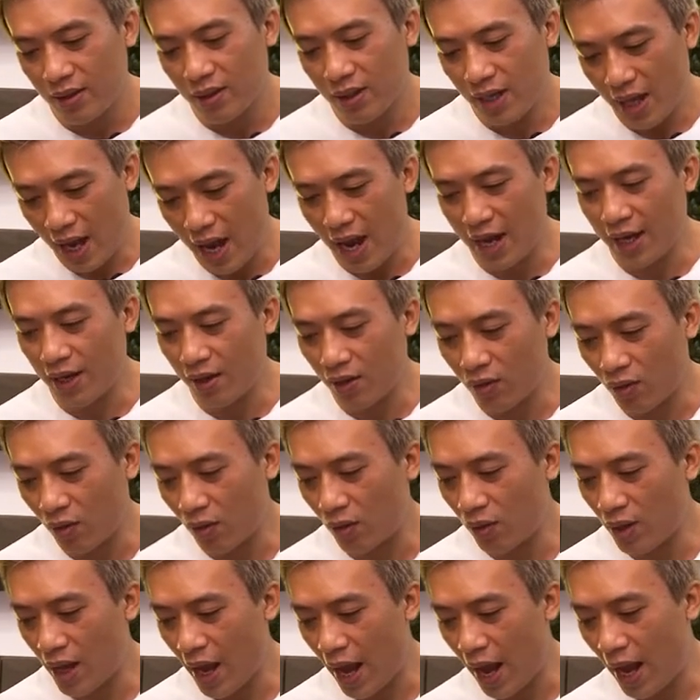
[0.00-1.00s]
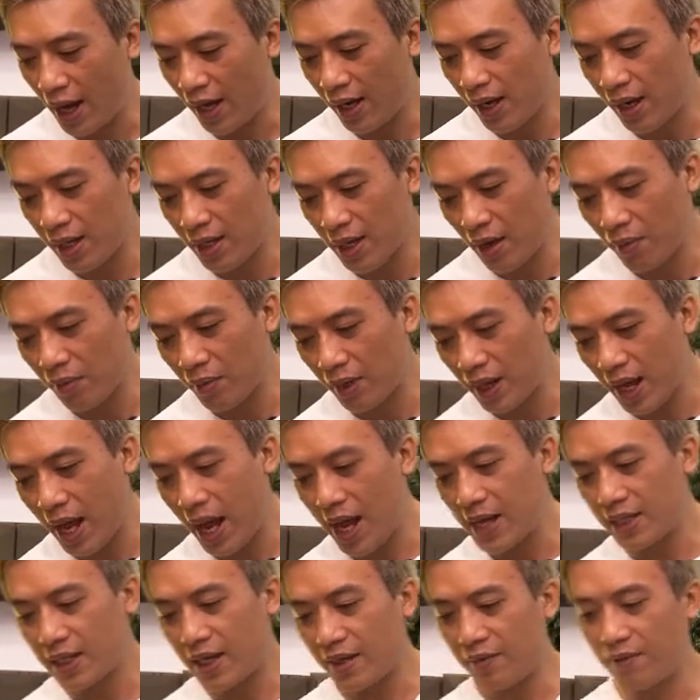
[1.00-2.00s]
hay của hãng ở trong
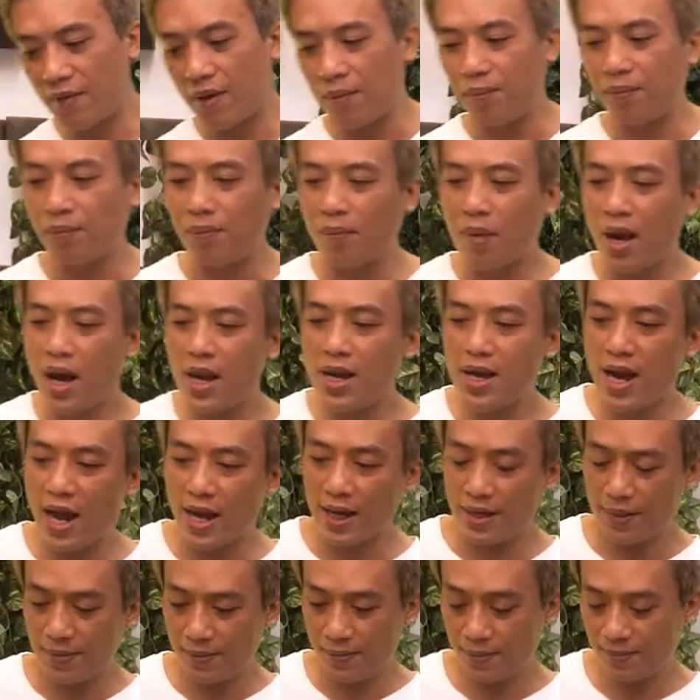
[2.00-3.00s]
cái sản phẩm mới này.